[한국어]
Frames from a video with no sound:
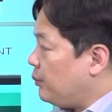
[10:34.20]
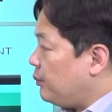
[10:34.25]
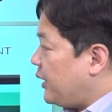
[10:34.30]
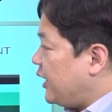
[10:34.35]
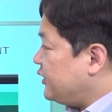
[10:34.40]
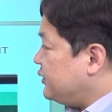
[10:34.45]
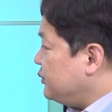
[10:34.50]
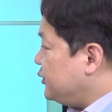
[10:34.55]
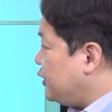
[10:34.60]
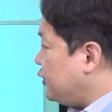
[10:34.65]

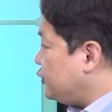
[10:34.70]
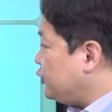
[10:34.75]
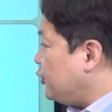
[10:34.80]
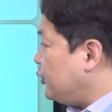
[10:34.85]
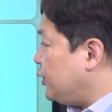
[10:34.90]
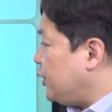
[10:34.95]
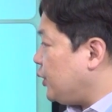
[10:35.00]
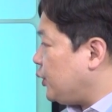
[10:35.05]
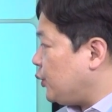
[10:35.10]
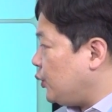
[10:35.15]

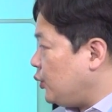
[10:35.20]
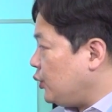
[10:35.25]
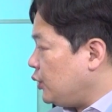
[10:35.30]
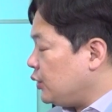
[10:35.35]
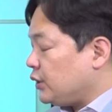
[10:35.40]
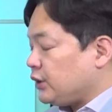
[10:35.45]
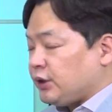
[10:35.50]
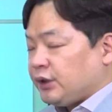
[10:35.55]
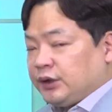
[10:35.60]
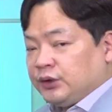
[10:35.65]
말씀드렸던 대로
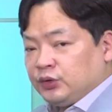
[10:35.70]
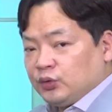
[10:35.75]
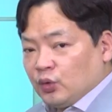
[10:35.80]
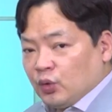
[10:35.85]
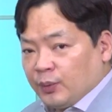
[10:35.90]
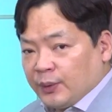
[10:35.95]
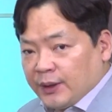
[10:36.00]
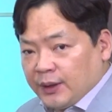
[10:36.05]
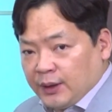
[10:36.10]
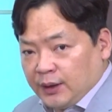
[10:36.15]

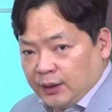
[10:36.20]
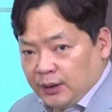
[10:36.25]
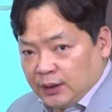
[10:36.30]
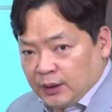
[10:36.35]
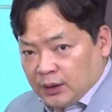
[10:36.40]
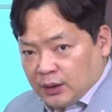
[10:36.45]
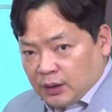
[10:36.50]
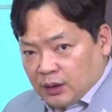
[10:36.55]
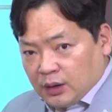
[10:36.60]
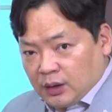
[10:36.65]
인도발
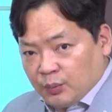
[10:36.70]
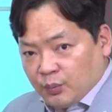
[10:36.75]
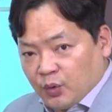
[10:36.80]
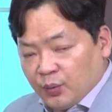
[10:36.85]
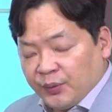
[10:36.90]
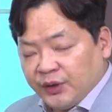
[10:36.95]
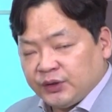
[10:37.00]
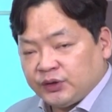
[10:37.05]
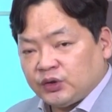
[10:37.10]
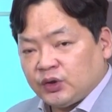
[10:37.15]
어,
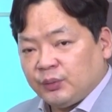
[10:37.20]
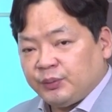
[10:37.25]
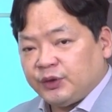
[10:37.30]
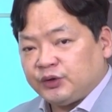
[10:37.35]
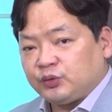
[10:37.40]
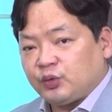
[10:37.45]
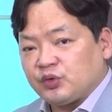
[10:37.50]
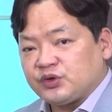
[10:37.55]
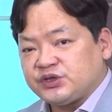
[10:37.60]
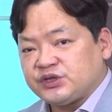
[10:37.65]

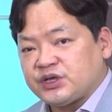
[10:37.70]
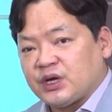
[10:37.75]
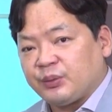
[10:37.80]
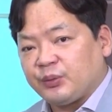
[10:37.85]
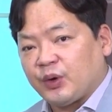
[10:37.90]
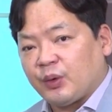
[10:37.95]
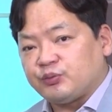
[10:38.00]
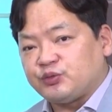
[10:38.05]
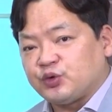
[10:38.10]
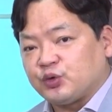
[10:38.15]
모멘텀이
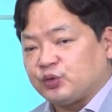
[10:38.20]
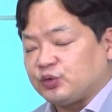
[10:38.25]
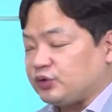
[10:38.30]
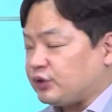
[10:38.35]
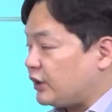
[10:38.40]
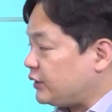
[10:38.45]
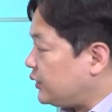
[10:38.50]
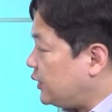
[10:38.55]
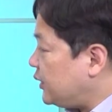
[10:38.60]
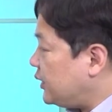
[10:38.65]
통신장비 업종으로
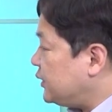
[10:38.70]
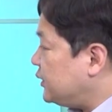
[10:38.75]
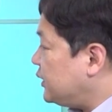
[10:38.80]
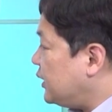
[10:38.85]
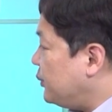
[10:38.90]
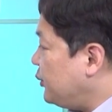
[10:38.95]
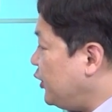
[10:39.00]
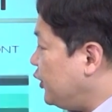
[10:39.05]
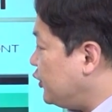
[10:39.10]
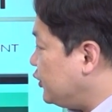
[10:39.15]

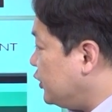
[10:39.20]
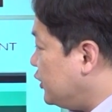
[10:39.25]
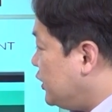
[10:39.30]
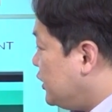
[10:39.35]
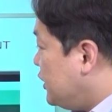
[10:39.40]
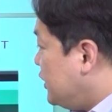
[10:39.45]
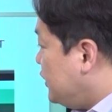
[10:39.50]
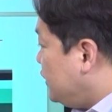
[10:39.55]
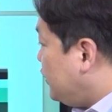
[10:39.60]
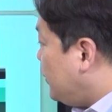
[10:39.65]
나타난다면
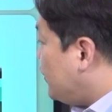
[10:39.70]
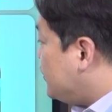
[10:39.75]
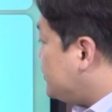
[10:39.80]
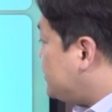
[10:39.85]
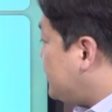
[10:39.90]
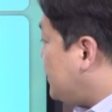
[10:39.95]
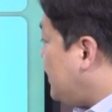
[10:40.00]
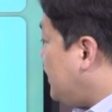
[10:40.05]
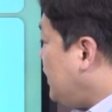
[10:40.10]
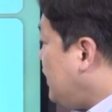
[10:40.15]

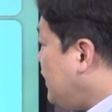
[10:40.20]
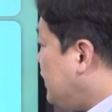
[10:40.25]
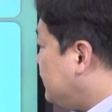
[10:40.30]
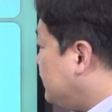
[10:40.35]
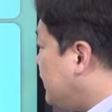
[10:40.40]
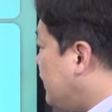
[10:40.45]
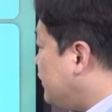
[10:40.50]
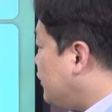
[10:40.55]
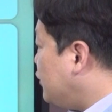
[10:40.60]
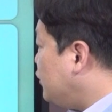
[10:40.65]
현재
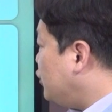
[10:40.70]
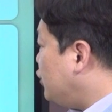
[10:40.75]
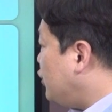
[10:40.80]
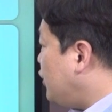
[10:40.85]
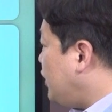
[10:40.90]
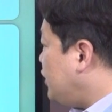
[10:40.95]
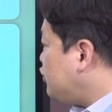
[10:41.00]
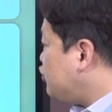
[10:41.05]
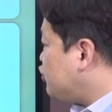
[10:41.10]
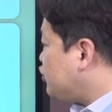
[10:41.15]

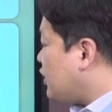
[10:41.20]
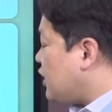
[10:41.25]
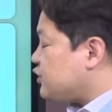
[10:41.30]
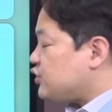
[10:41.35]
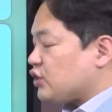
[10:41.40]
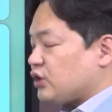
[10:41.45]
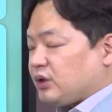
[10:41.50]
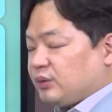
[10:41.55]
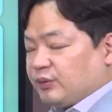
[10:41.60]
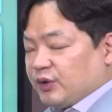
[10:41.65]
내년도에
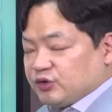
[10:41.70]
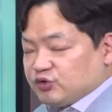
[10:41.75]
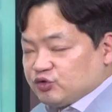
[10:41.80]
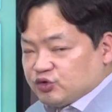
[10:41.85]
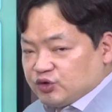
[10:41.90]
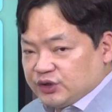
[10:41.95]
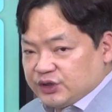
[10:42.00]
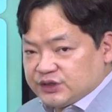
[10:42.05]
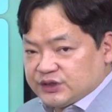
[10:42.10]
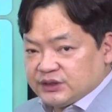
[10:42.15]
추가적인
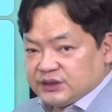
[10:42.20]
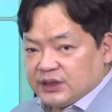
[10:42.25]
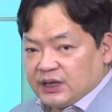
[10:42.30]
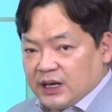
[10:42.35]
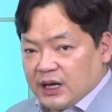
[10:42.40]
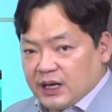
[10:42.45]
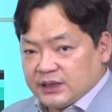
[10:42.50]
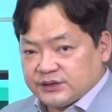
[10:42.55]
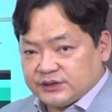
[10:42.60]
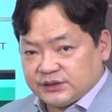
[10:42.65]
매출이
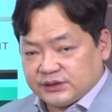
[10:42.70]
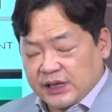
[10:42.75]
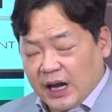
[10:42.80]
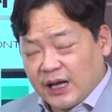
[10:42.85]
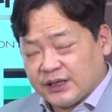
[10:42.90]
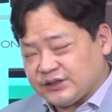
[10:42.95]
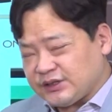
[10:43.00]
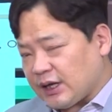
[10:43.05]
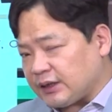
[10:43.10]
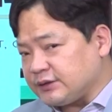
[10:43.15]

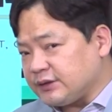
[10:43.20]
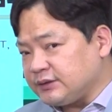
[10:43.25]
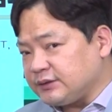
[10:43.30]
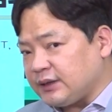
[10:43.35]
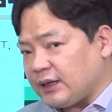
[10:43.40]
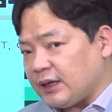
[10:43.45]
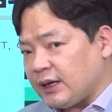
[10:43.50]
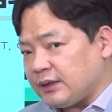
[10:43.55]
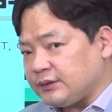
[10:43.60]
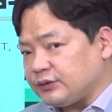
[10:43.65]
증가하지
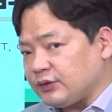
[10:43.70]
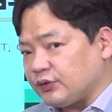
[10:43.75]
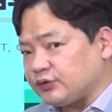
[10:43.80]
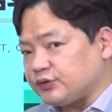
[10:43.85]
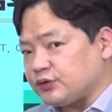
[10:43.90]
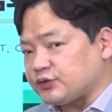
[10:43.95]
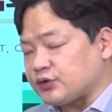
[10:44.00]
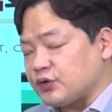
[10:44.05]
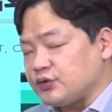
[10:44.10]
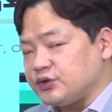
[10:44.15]
않는다는
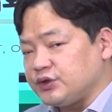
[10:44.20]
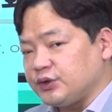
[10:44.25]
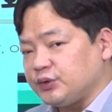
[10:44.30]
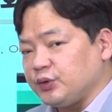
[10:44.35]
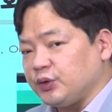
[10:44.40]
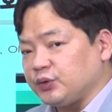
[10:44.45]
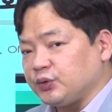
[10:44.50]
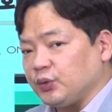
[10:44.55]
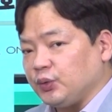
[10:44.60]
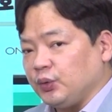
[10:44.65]
것을
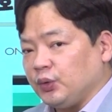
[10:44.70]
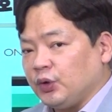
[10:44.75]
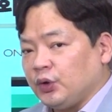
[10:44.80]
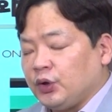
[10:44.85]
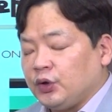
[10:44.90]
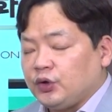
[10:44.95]
전제로 해도